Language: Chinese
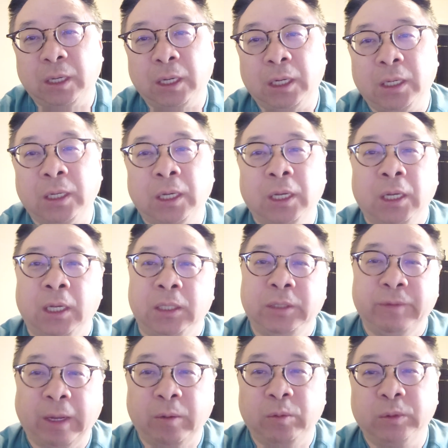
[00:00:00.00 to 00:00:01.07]
啊
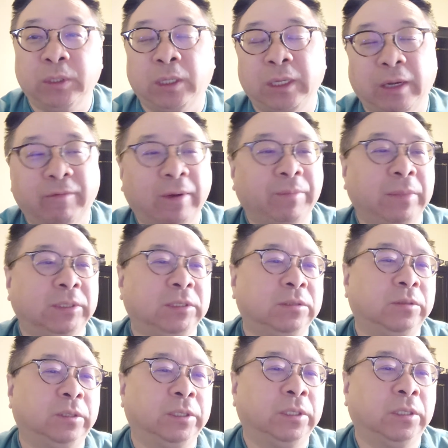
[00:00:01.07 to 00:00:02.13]
一万五到两万美
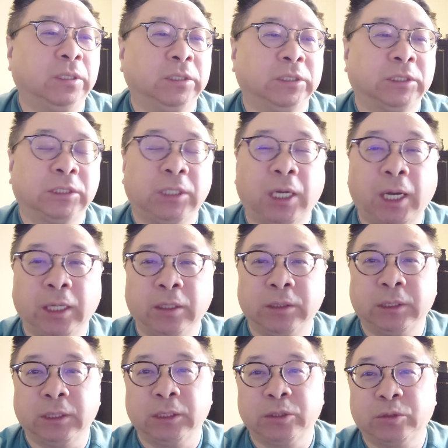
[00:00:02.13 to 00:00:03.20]
金左右，还
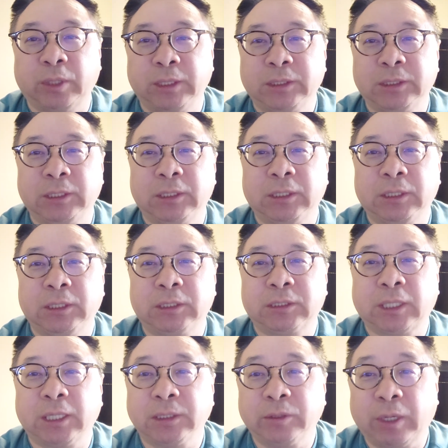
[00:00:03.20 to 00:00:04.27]
有这个撰写这个
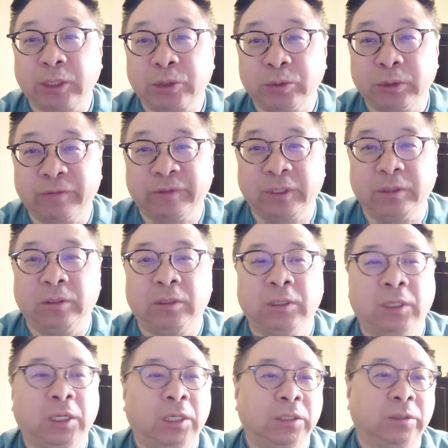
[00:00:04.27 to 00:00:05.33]
商业计划书的费用，
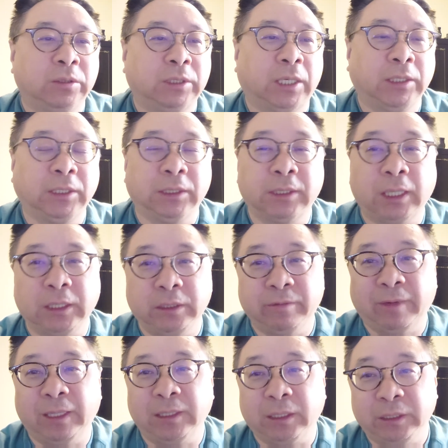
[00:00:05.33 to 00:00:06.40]
通常也在
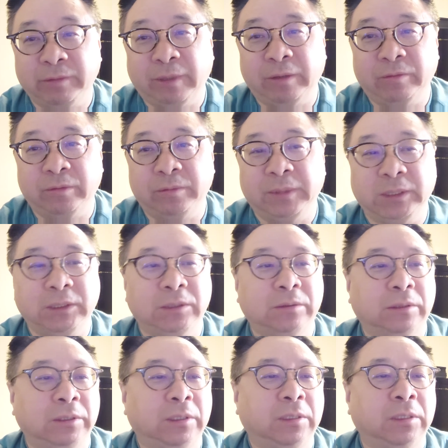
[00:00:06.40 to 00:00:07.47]
一万到一万五美金
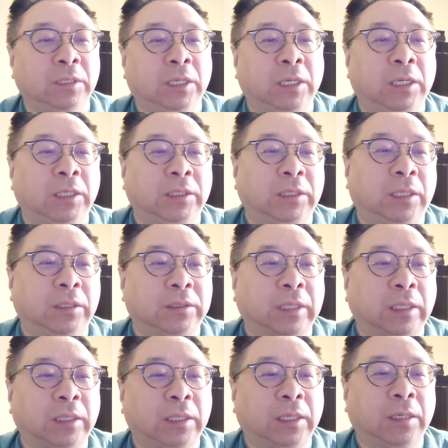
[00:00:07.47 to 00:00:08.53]
左右。然后
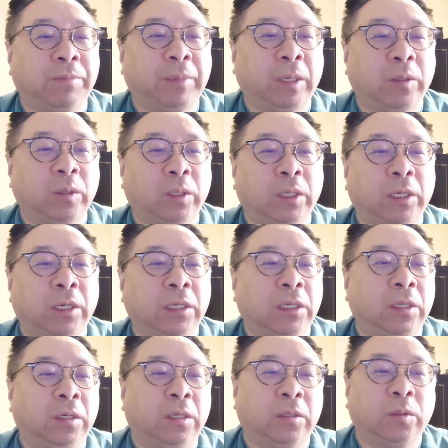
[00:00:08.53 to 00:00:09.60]
当然了，包括
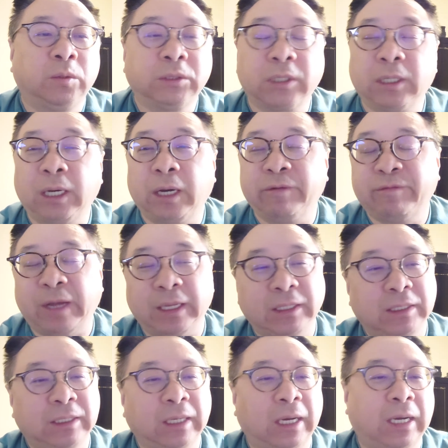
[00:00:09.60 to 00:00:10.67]
公证啊、翻
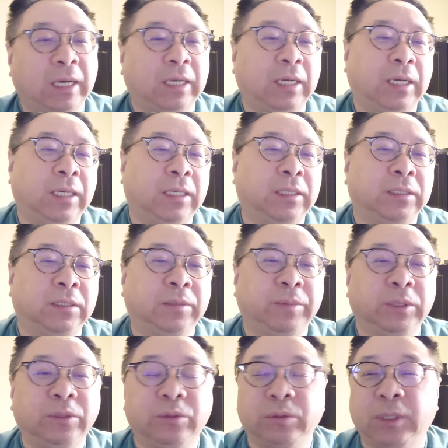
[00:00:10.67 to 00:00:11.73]
译啊、还移
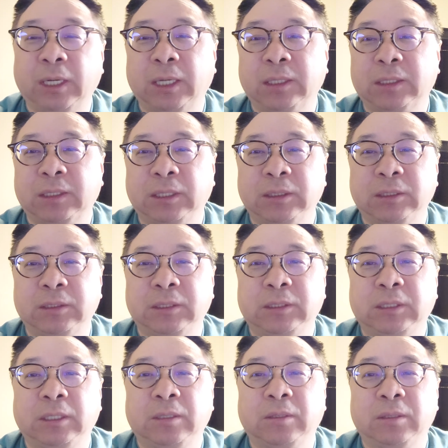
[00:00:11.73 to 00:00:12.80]
民局啊等这
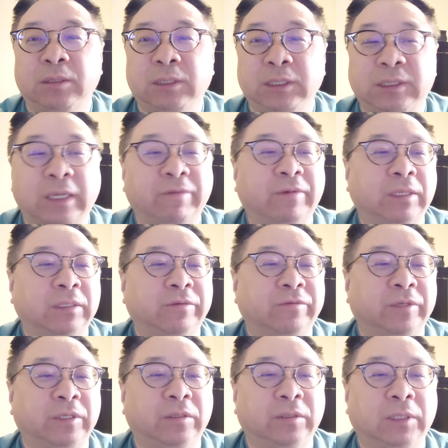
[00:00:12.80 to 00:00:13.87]
些第三方的
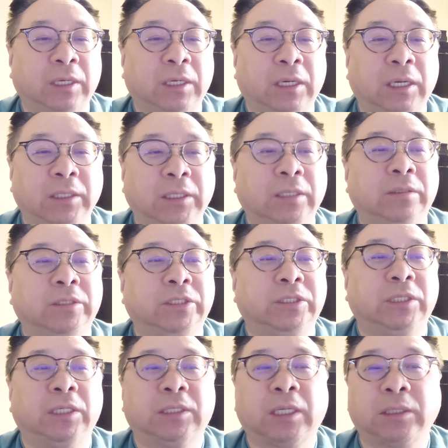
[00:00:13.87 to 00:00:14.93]
费用呢，啊也有一
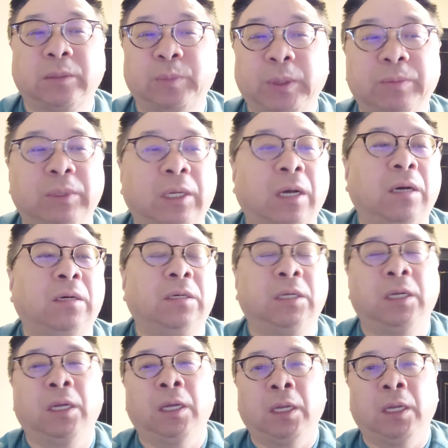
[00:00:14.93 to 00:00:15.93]
些，但是并不高。